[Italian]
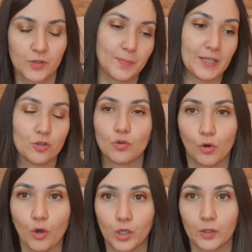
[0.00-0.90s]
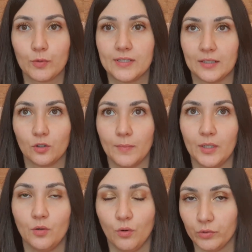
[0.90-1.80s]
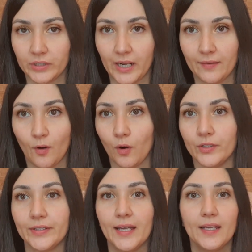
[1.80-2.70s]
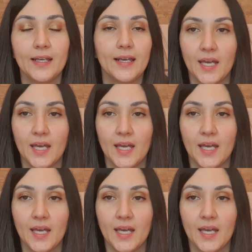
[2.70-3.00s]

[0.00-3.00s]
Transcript: spesso, l'ho riacquistato almeno tre volte,